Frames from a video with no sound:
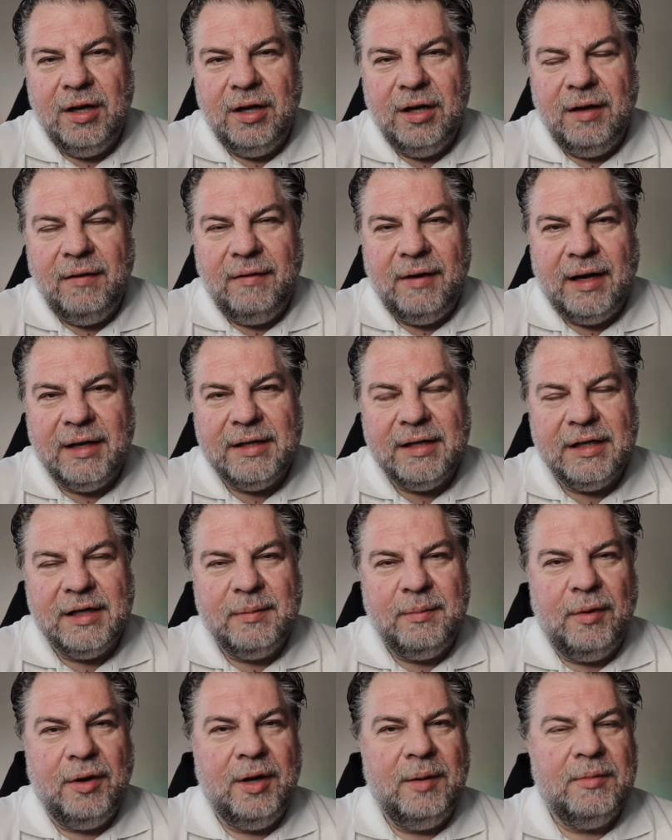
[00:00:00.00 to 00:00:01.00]
i wraz z
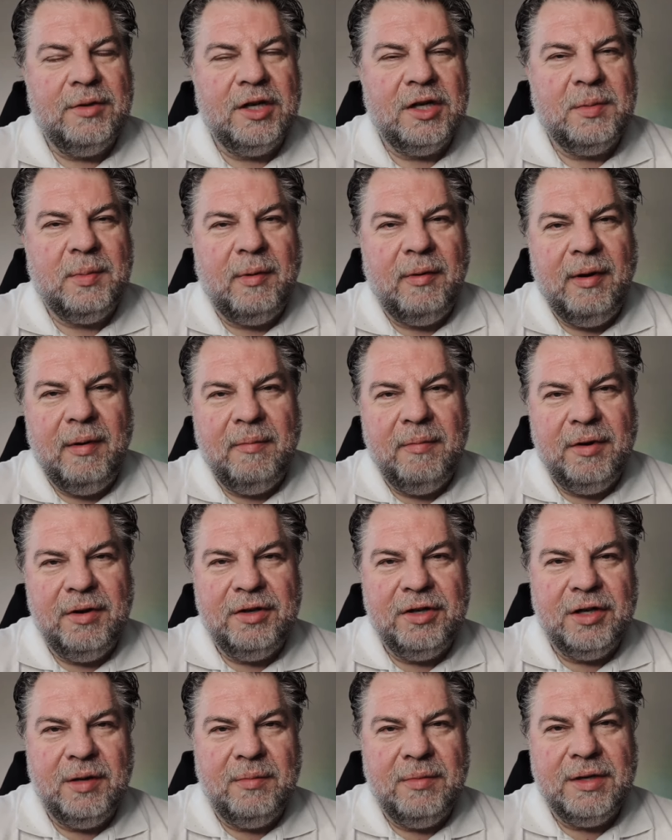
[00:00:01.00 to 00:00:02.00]
moim zespołem
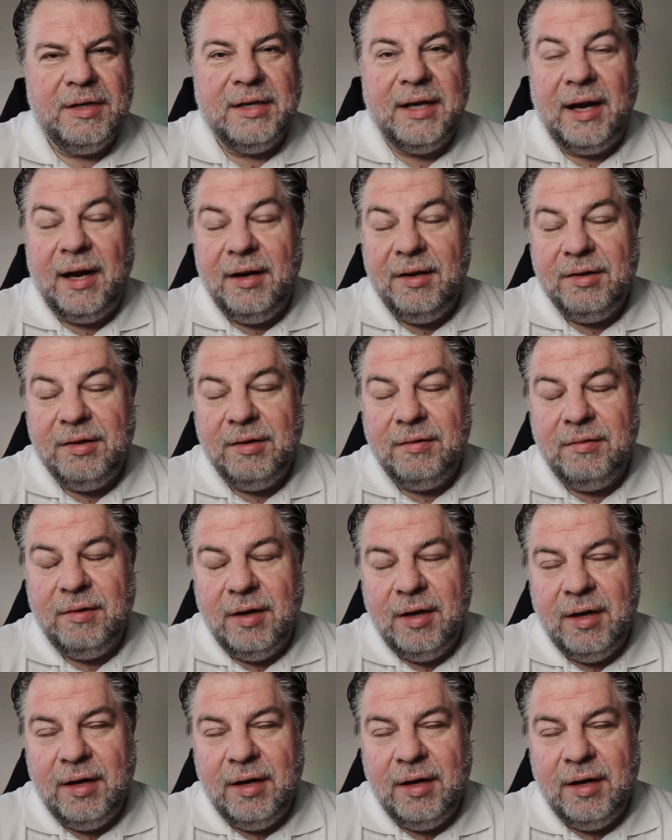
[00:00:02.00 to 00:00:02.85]
będziemy starali się